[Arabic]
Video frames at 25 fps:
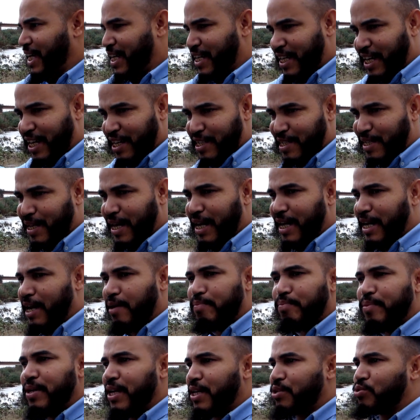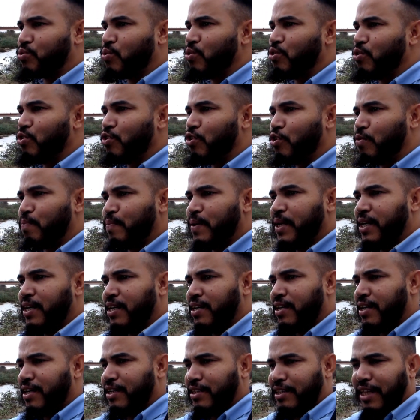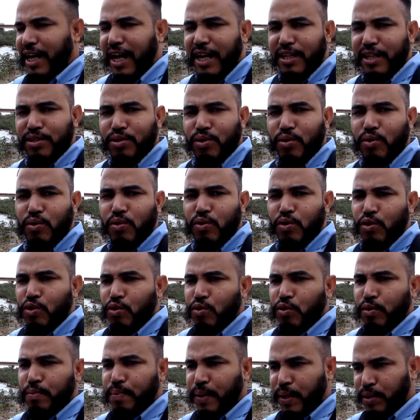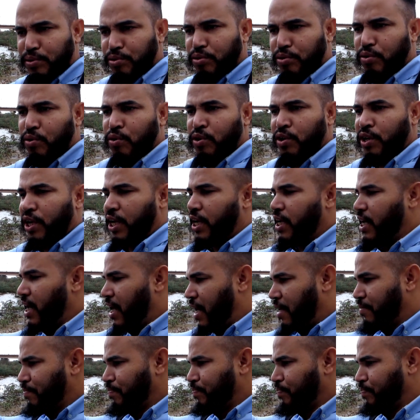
كاين كاس العالم الناس كلهم ينتظروا ويبحثوا على